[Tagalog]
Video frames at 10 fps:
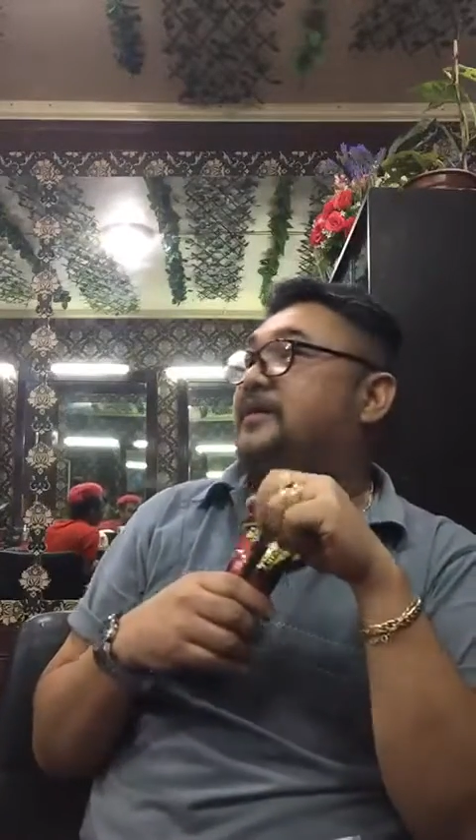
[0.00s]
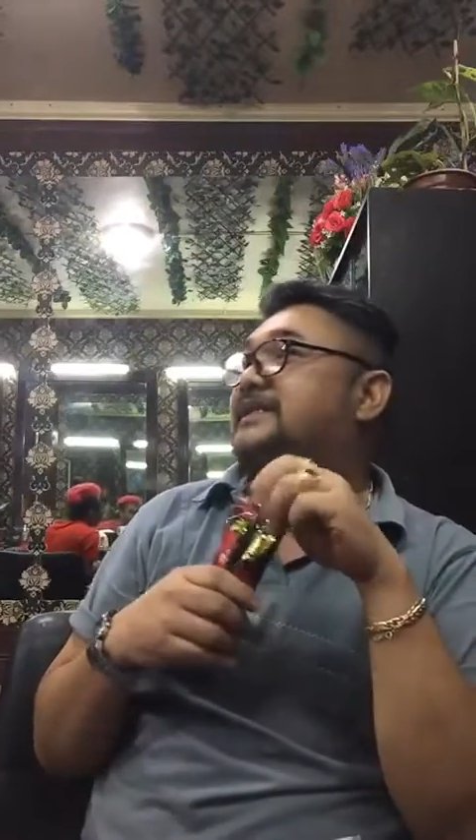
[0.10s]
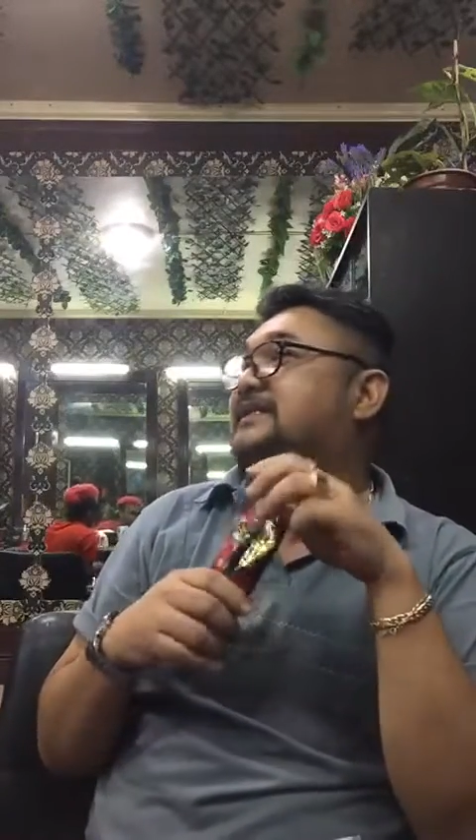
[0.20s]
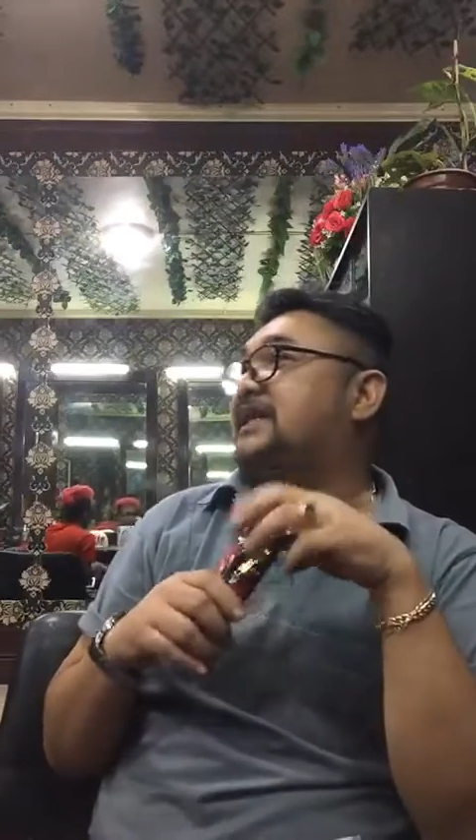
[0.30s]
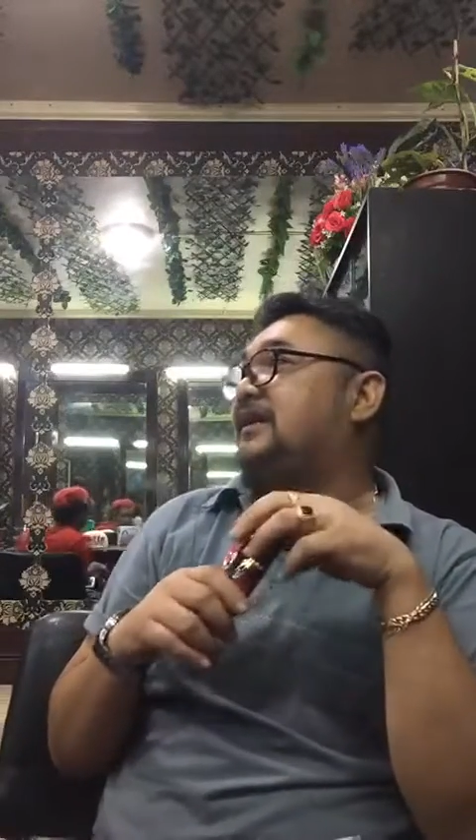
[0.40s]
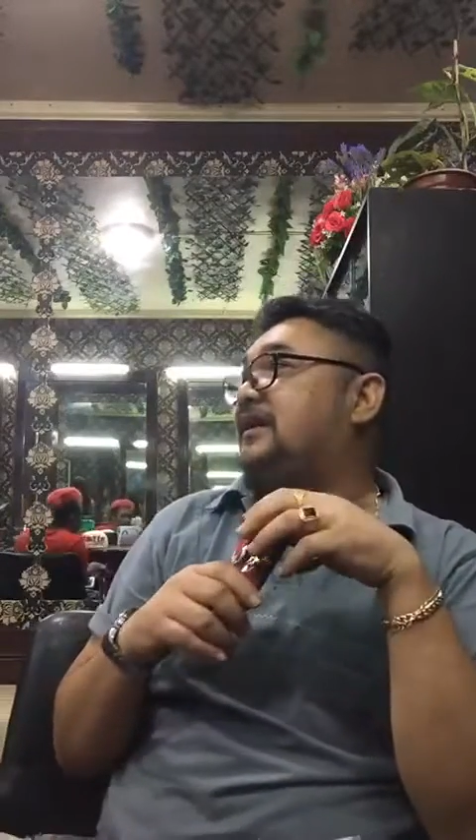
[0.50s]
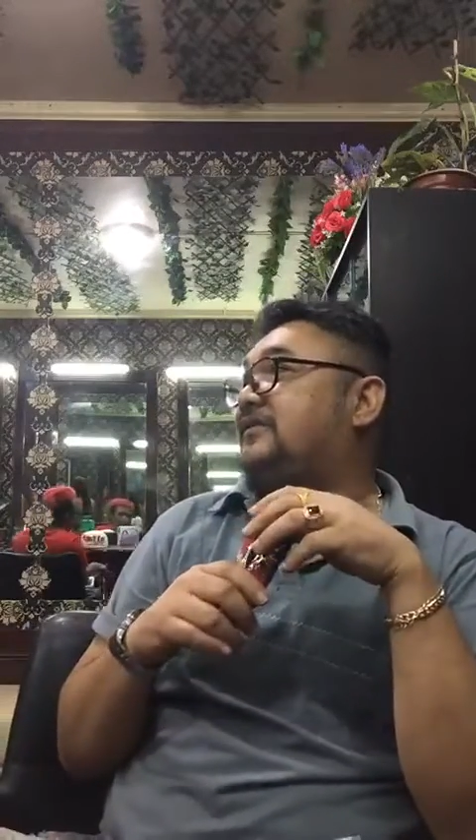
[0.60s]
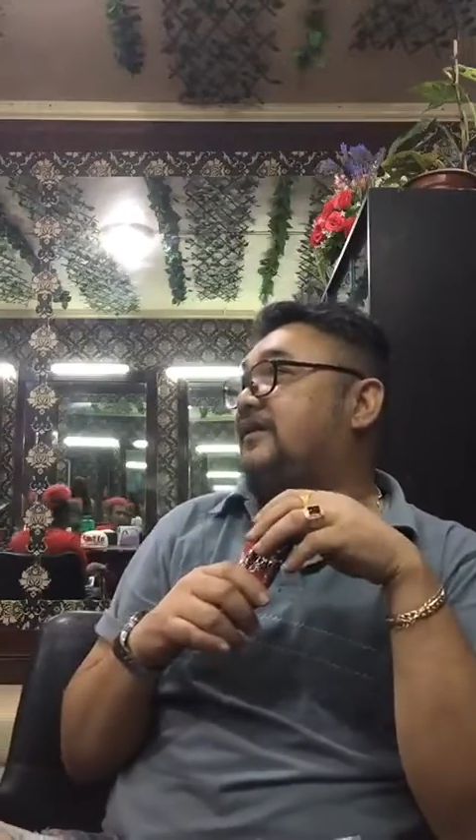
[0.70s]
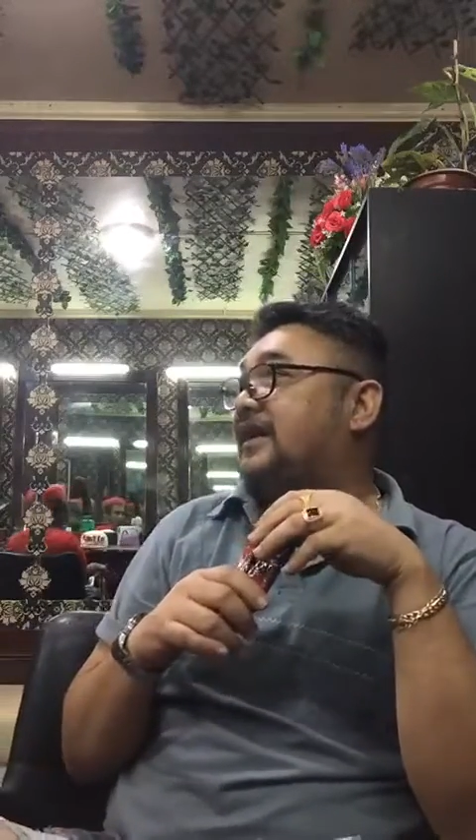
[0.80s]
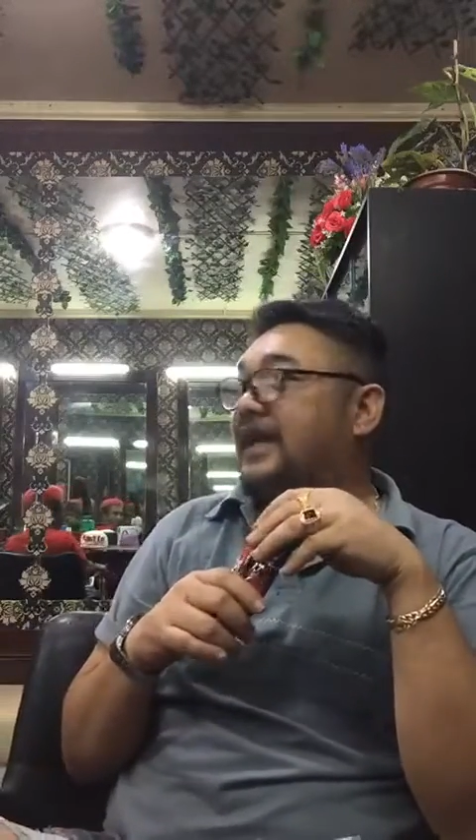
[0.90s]

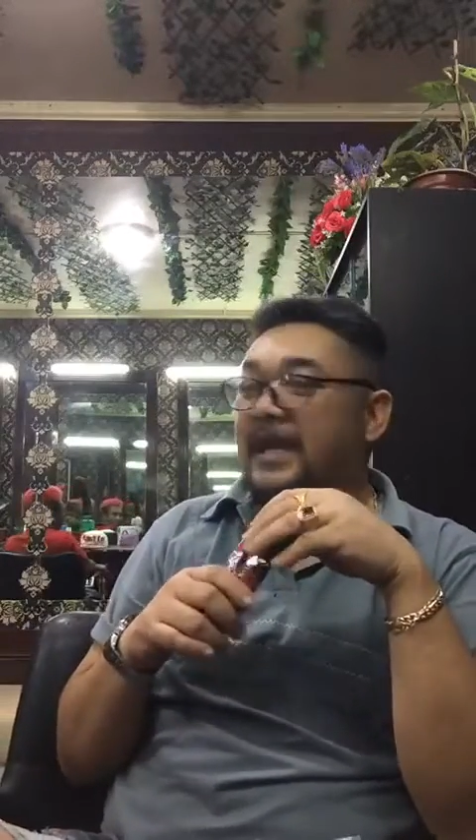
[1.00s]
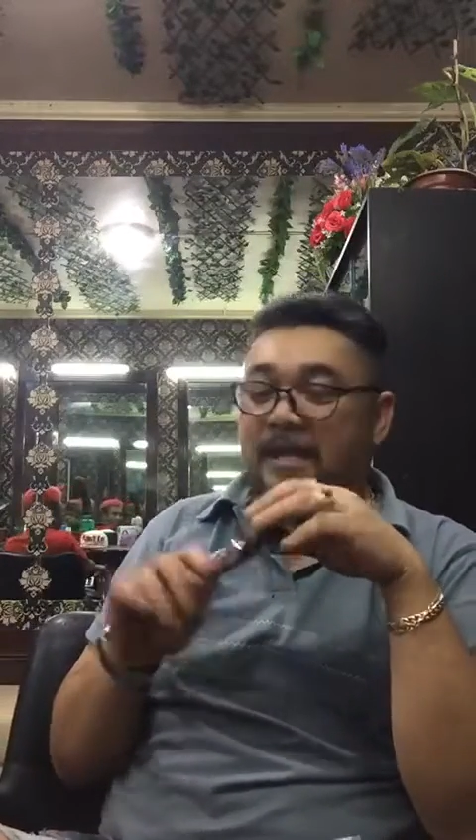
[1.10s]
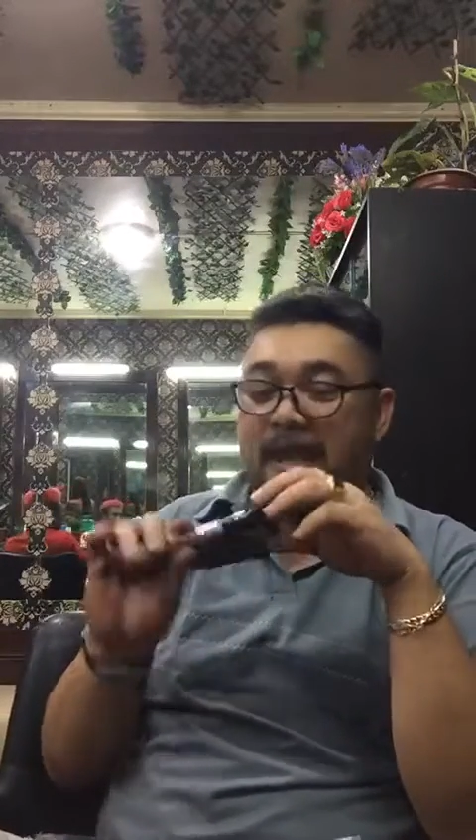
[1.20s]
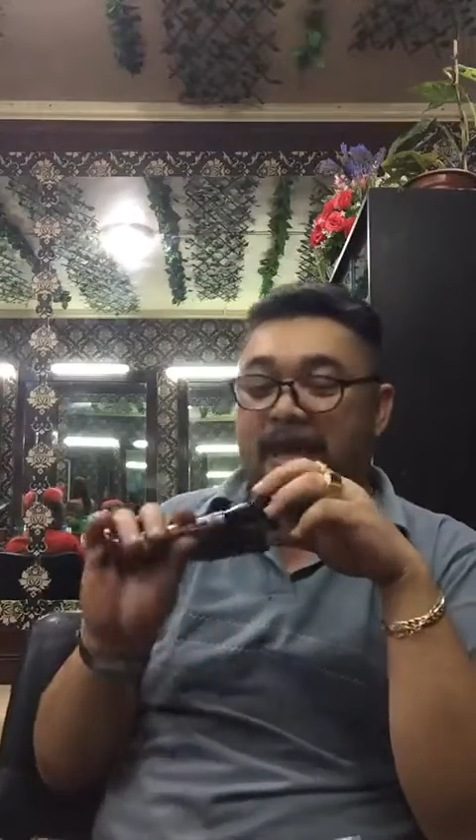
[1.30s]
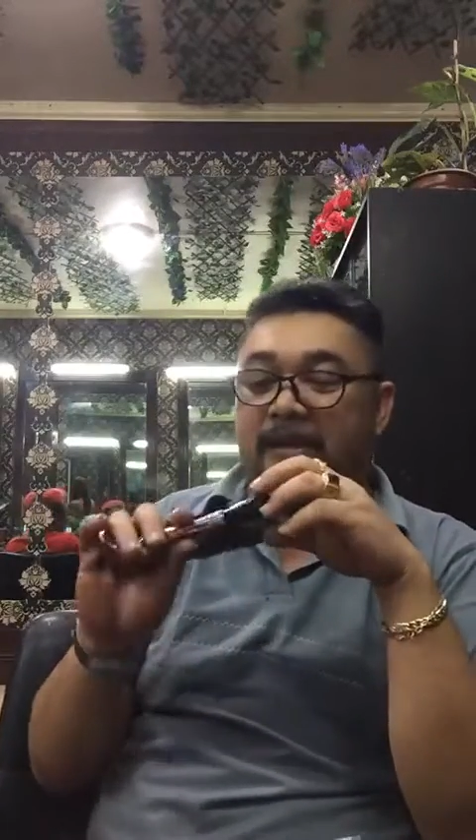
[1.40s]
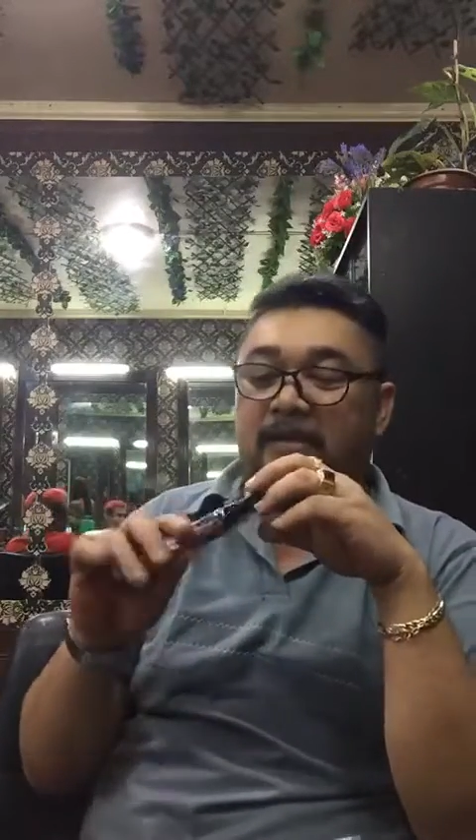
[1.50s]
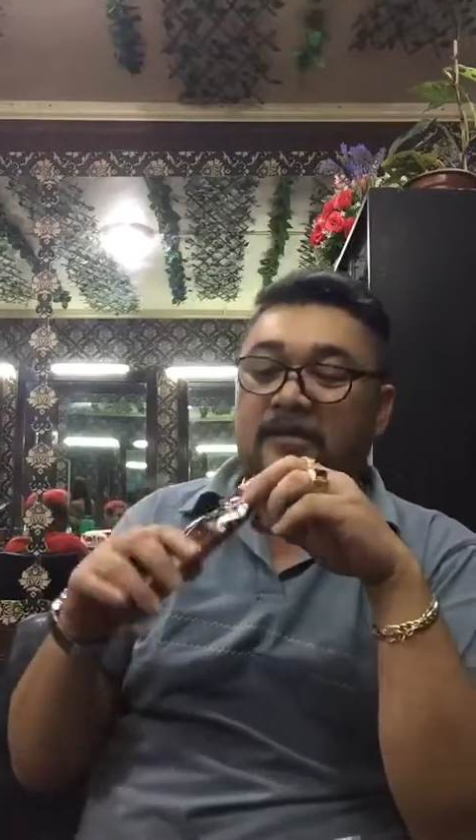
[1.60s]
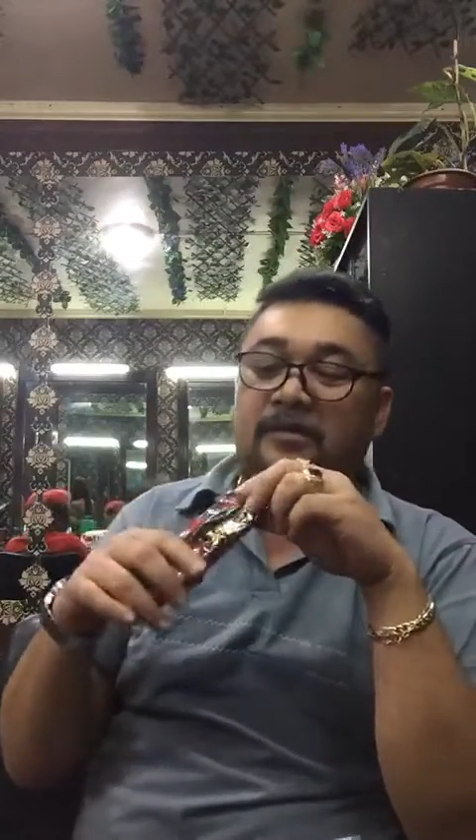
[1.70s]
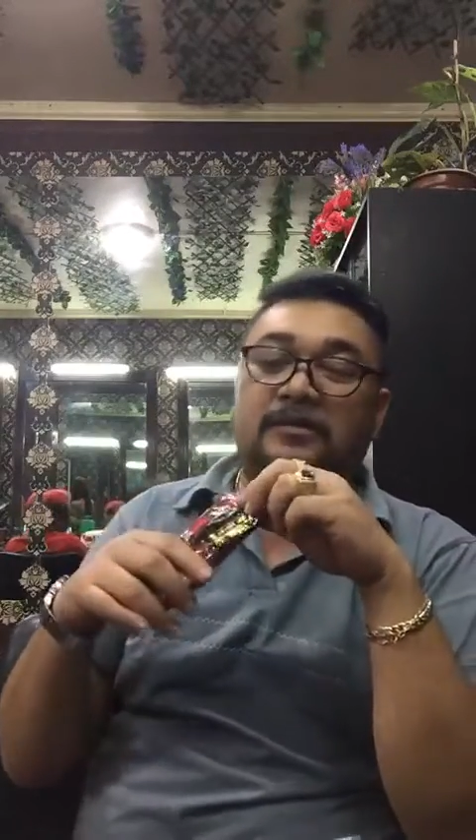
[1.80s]
receive again like